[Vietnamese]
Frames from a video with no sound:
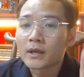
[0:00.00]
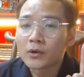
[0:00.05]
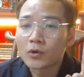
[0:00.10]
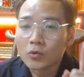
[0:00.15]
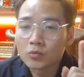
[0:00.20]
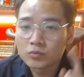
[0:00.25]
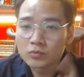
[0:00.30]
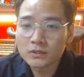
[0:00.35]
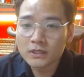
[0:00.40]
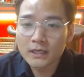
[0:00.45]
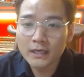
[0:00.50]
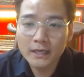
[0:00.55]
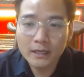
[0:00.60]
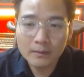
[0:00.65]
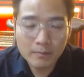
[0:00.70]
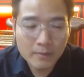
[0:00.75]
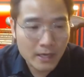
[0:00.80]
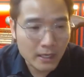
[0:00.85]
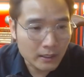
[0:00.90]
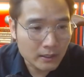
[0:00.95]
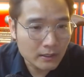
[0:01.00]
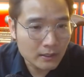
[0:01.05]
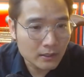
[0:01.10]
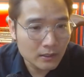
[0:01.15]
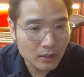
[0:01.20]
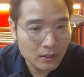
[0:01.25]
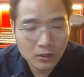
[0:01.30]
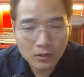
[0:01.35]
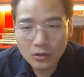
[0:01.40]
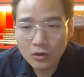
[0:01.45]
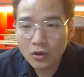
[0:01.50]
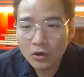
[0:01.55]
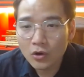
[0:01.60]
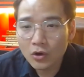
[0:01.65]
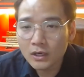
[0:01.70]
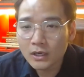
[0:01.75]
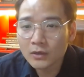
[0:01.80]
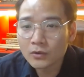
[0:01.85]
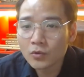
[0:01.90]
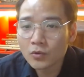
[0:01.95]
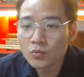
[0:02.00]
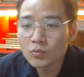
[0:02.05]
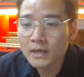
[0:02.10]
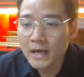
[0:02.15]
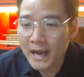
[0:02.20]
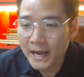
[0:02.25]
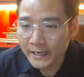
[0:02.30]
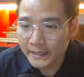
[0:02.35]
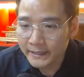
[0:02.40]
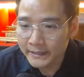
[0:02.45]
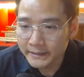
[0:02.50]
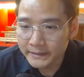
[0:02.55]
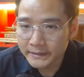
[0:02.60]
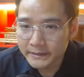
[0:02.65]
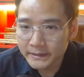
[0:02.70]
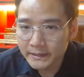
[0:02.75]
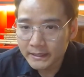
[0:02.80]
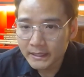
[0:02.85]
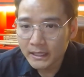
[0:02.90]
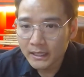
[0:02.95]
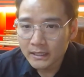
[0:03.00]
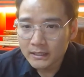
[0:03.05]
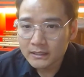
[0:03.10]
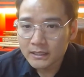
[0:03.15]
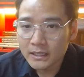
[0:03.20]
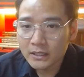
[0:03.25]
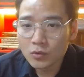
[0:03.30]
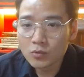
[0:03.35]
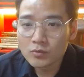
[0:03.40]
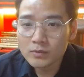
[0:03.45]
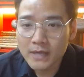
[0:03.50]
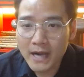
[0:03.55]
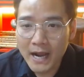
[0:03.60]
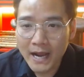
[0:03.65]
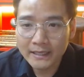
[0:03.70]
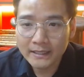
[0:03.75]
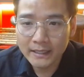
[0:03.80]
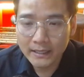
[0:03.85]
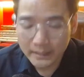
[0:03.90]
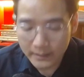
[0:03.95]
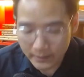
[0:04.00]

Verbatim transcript: một cái cung rất là đặc biệt, nó gọi là cung càn. Cái cung càn